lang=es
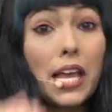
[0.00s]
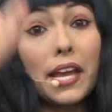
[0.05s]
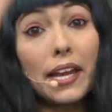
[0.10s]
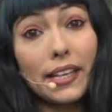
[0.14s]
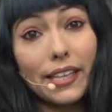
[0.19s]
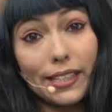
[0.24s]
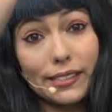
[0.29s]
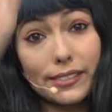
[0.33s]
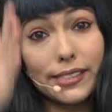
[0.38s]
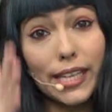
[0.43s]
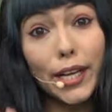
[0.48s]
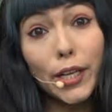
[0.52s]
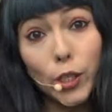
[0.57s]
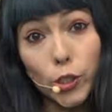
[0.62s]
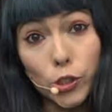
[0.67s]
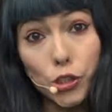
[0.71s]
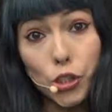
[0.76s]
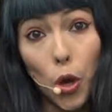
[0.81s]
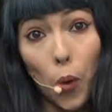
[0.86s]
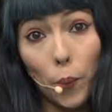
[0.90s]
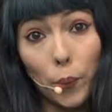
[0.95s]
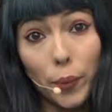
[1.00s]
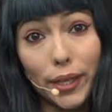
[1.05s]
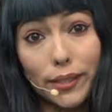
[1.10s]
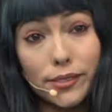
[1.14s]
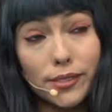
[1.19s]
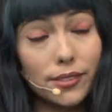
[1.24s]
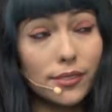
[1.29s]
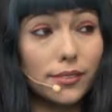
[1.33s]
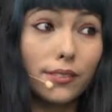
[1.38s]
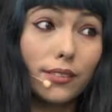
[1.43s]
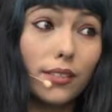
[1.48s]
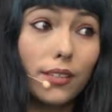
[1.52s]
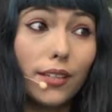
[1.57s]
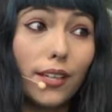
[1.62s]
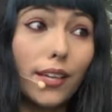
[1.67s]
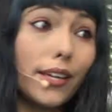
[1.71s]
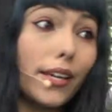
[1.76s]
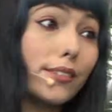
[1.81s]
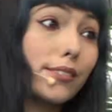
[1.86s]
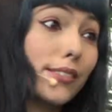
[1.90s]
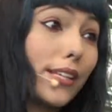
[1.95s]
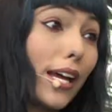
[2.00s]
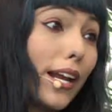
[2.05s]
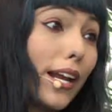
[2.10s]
que están los hombres y que están